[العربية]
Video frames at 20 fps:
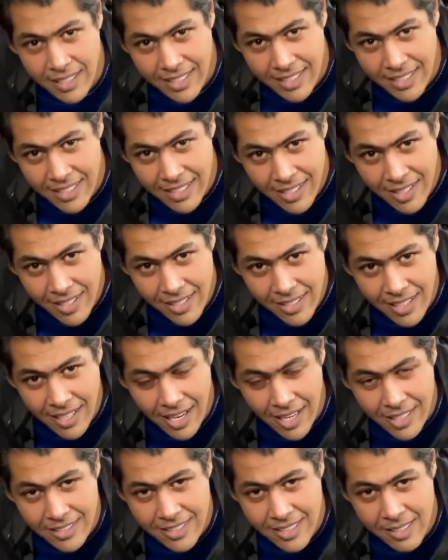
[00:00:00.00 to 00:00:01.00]
الراجل
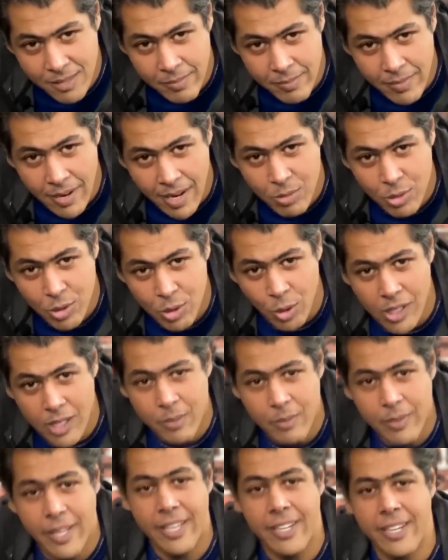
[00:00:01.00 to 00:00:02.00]
العظيم ابو سعيد
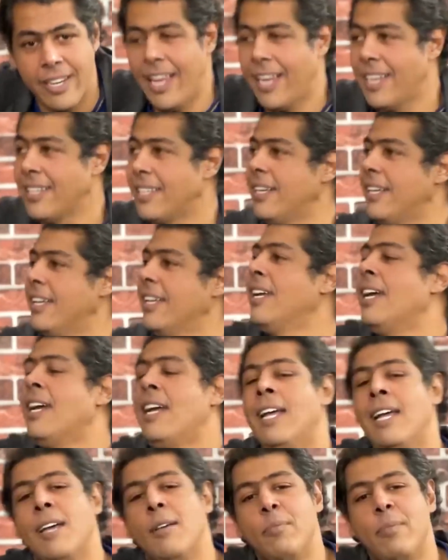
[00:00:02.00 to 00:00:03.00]
البياري يعني
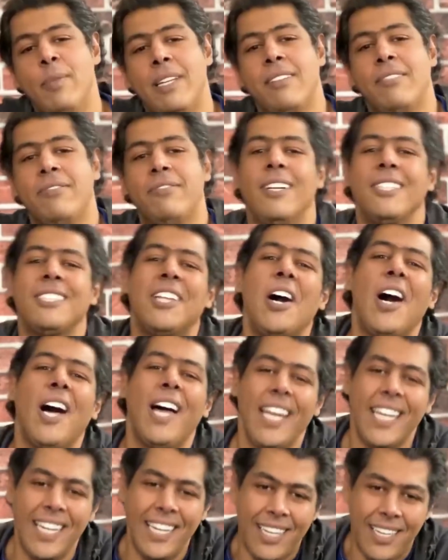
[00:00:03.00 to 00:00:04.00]
من
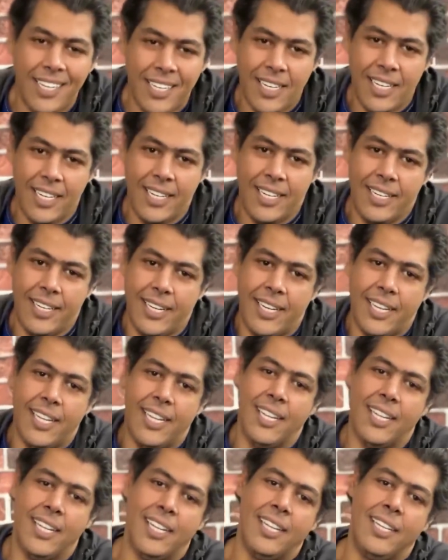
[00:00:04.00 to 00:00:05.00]
فطاحل
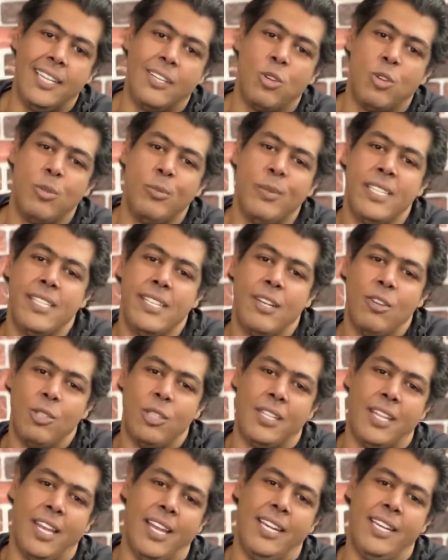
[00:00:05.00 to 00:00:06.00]
الكوميديا
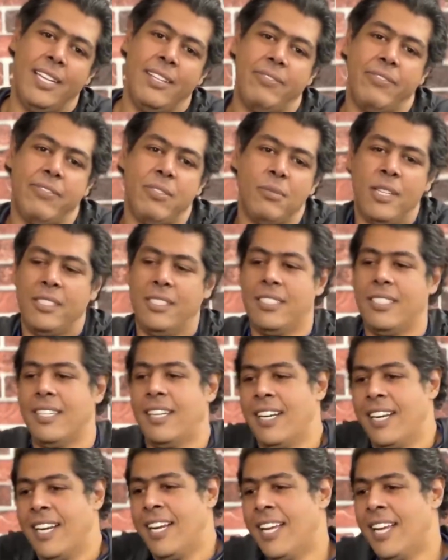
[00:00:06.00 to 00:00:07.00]
والتاليف في مصر
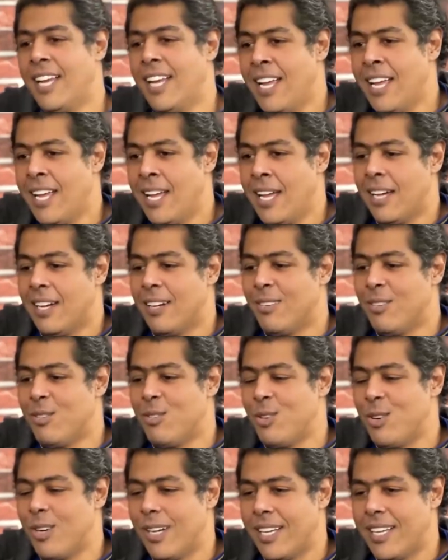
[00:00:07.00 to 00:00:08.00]

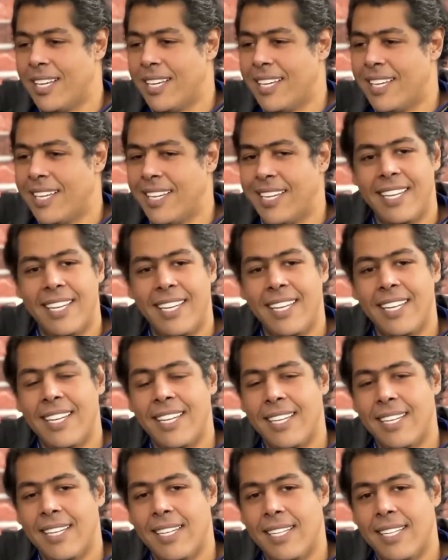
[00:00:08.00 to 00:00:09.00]
ومن
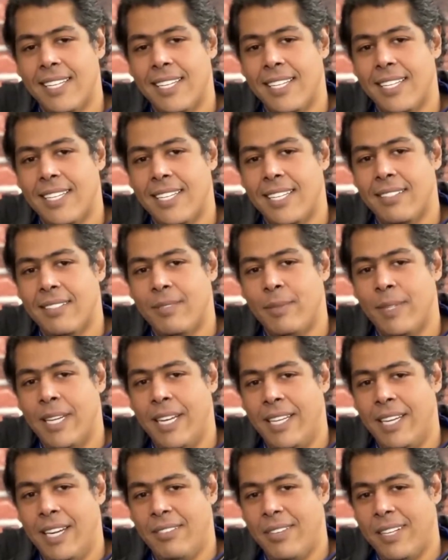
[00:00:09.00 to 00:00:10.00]

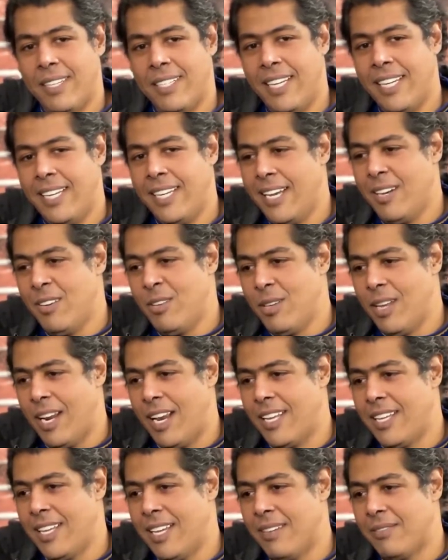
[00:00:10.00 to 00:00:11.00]
عيله فنيه قوي
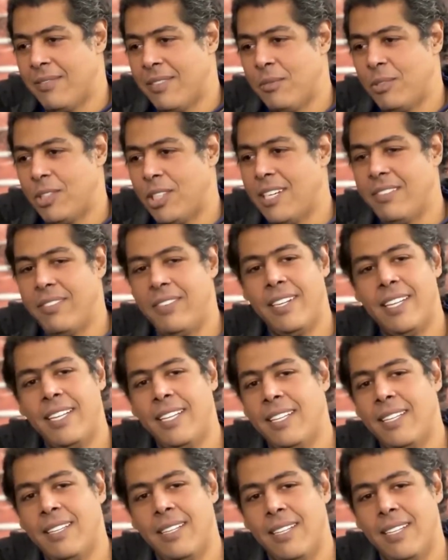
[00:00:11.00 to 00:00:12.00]
الحقيقه فمش عارف
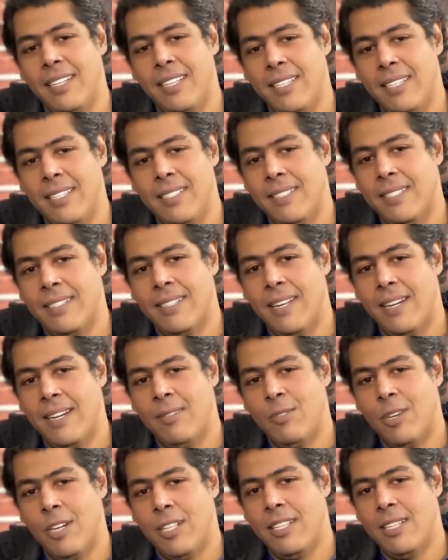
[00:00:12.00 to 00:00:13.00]
ليه طالع
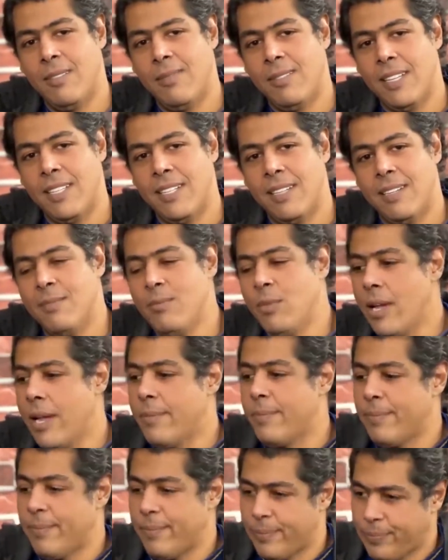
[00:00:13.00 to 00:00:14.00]
مؤدب كده المهم